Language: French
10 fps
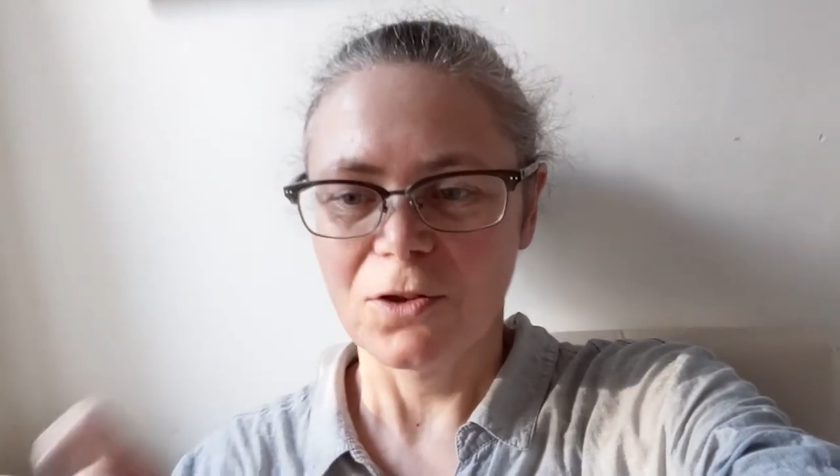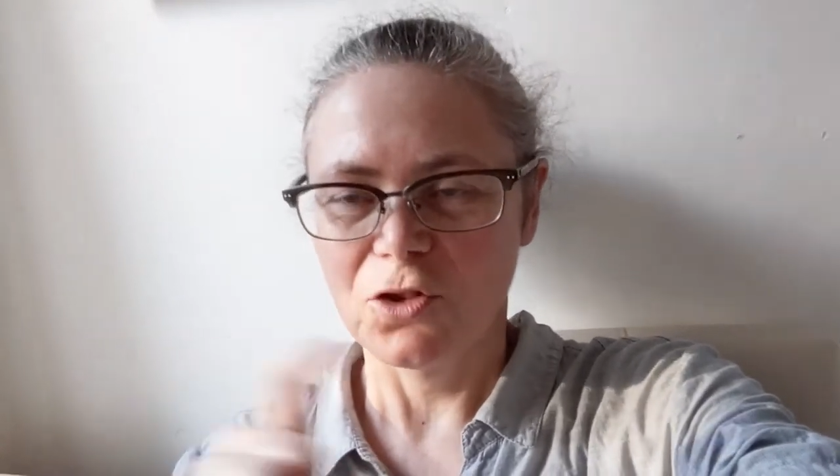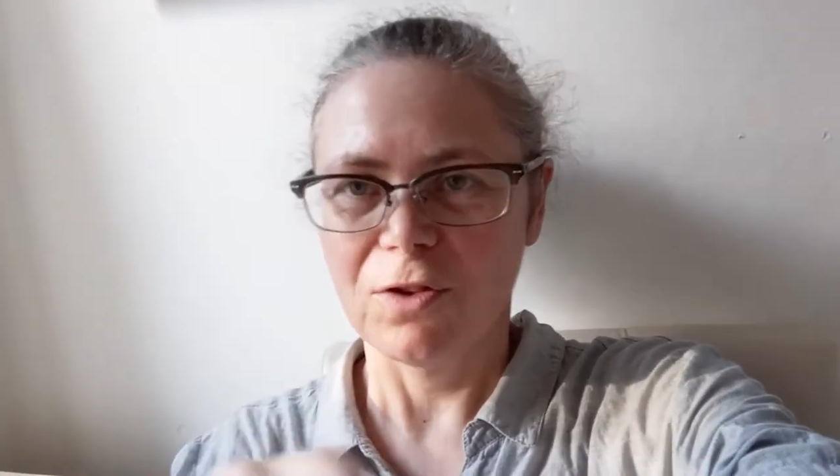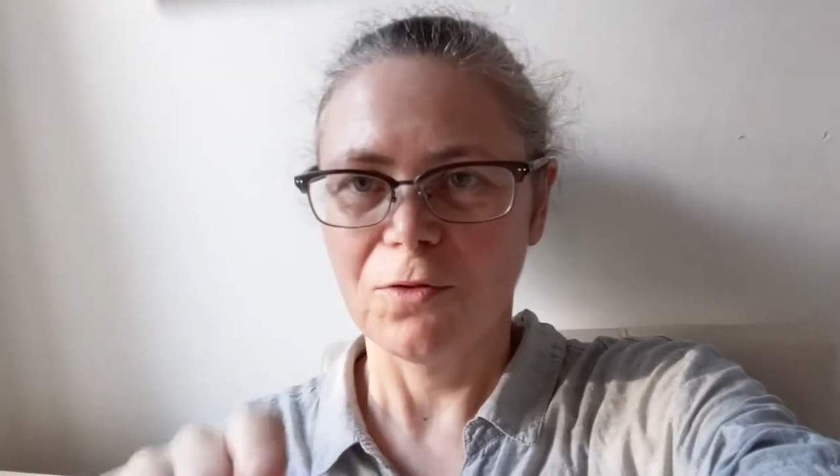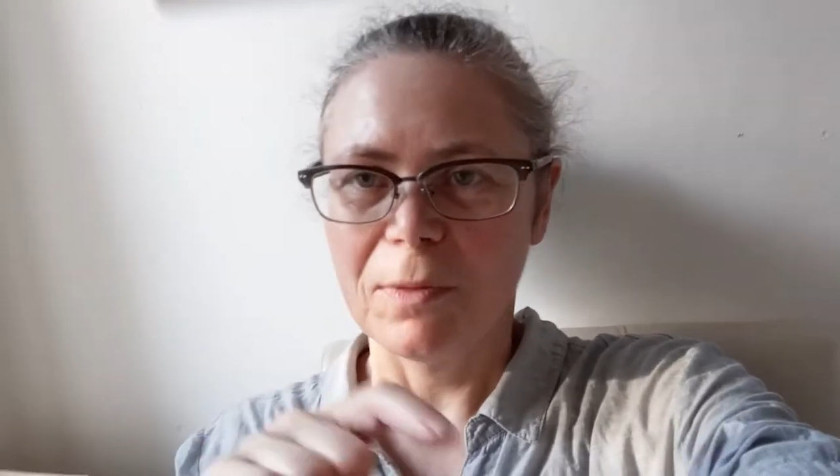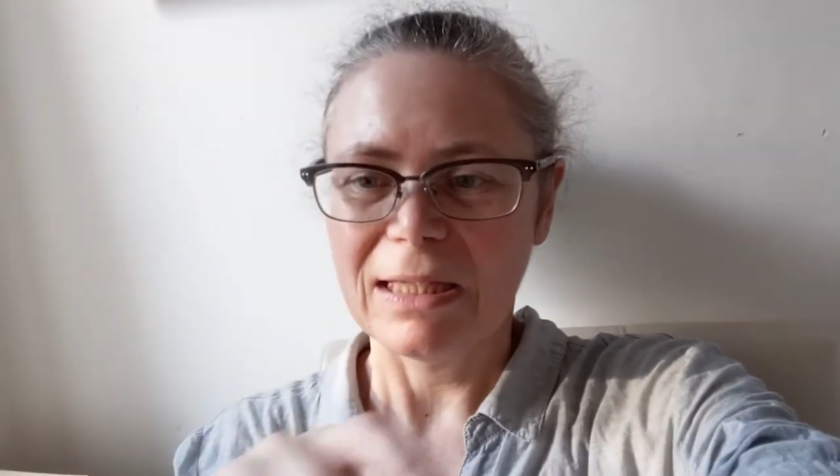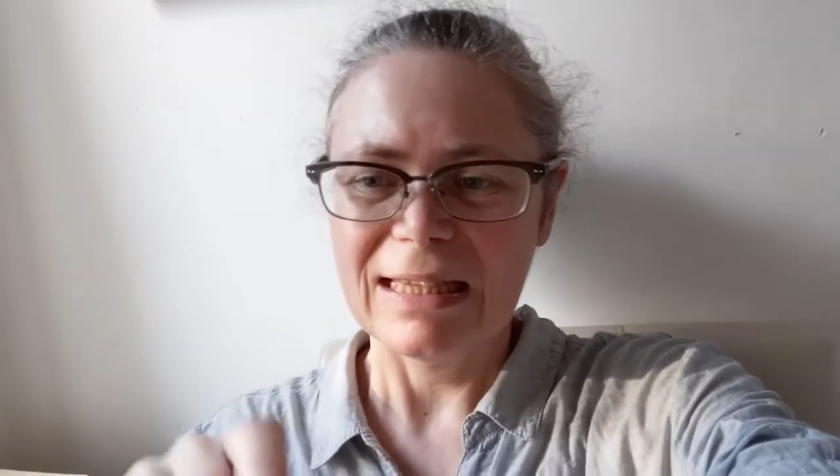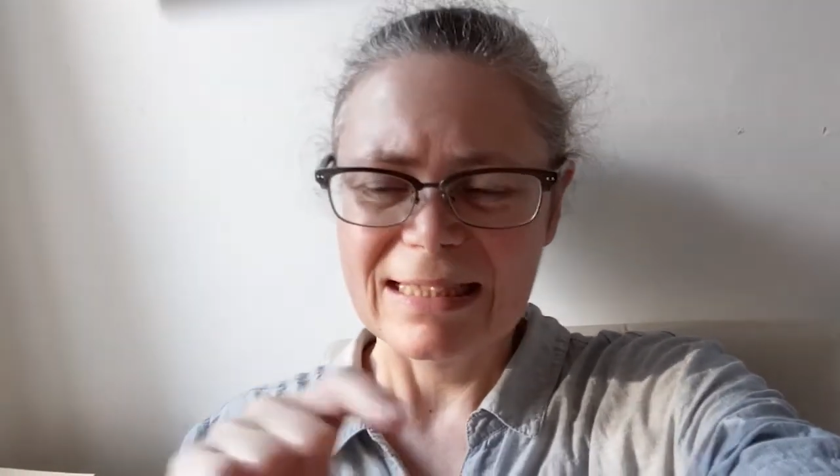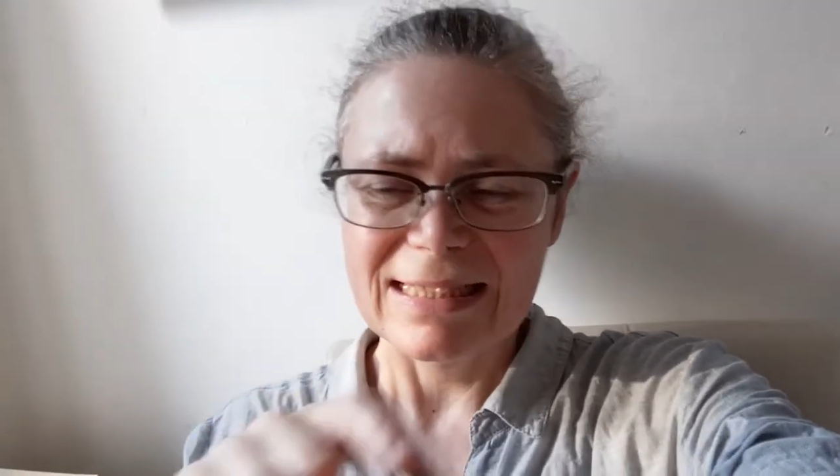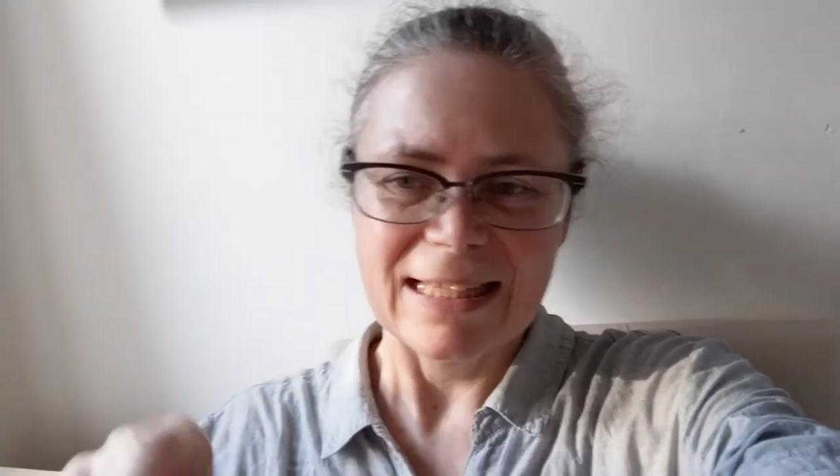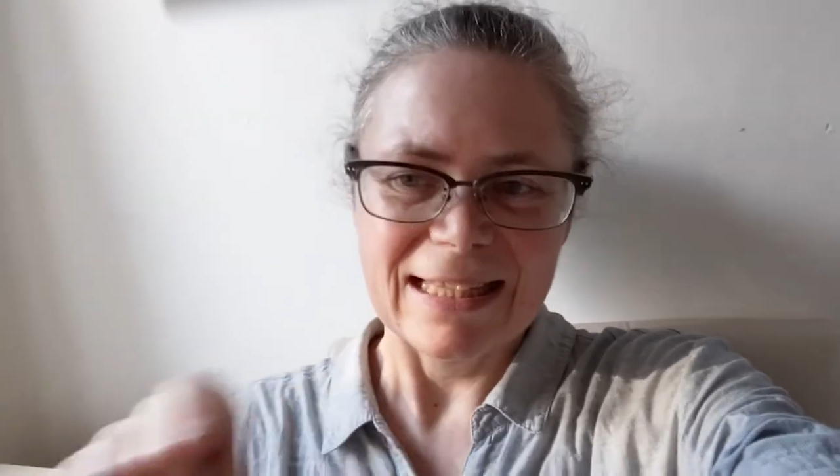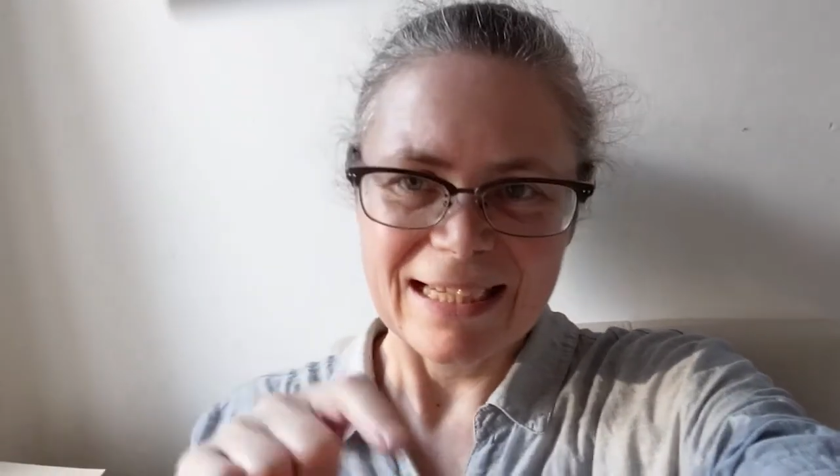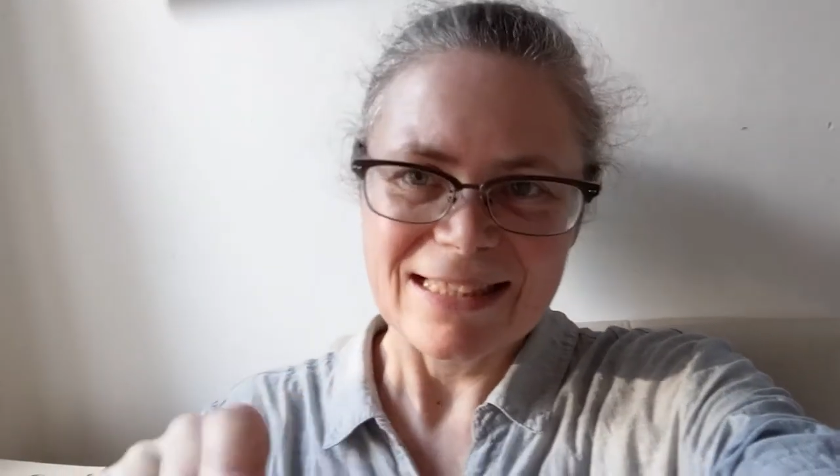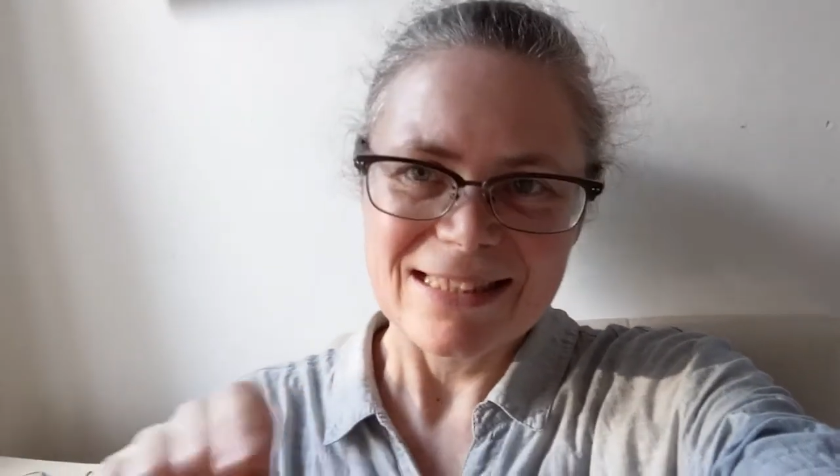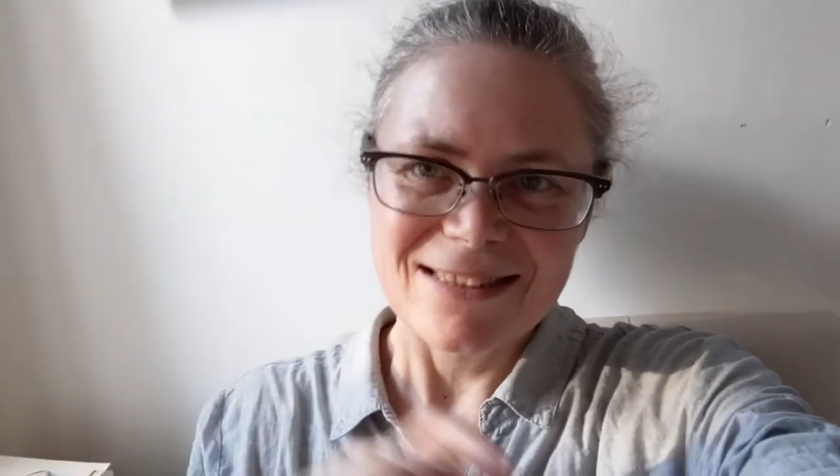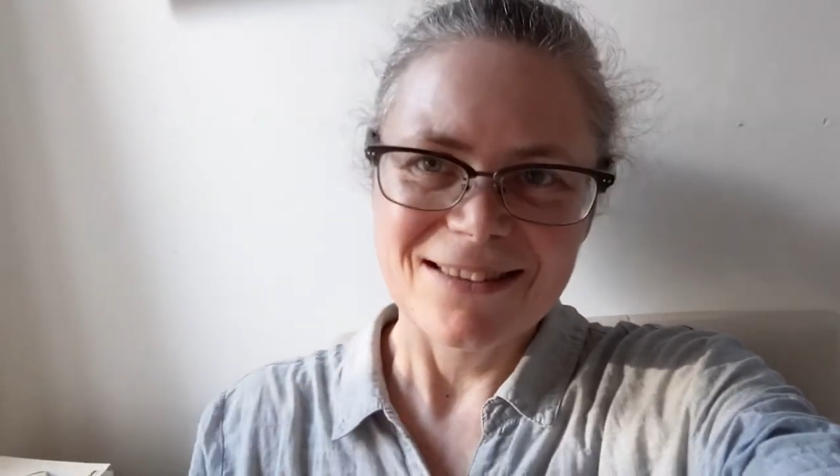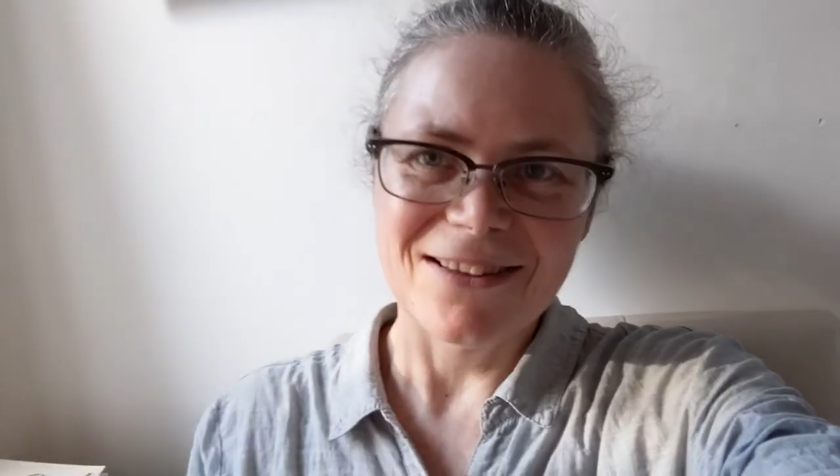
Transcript: Je vais vous mettre les adresses